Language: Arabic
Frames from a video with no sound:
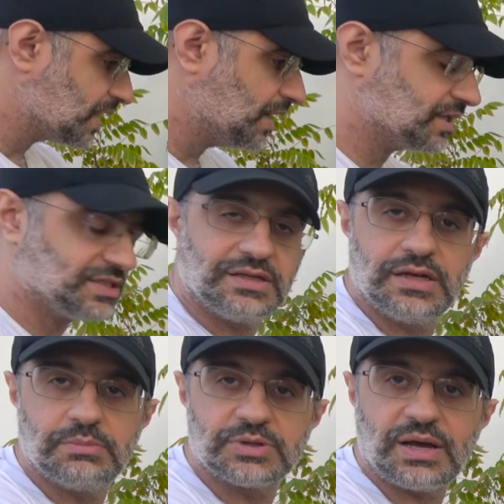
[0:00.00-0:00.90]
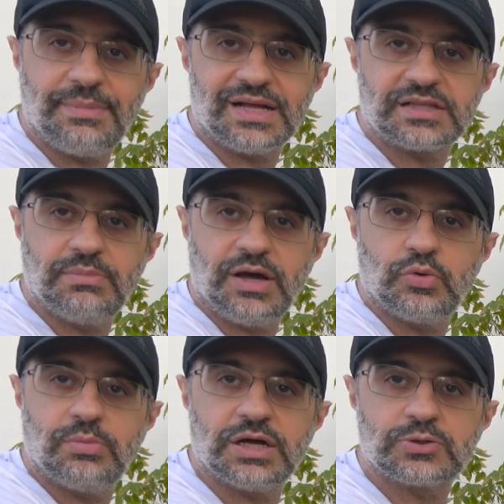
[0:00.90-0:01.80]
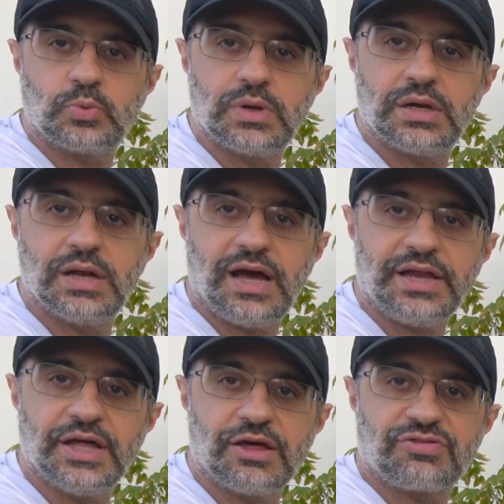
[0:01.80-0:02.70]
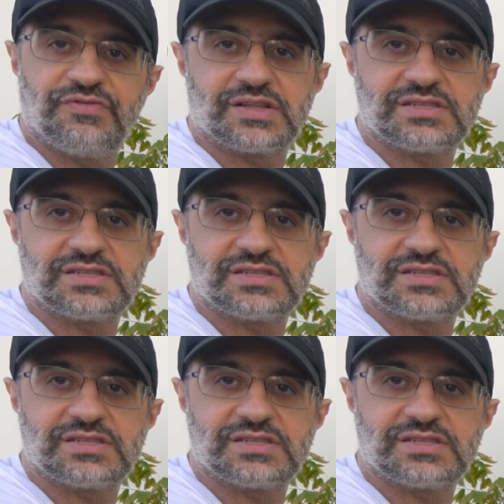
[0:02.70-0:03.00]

آه، لمتابعه المعلومات والاحداث في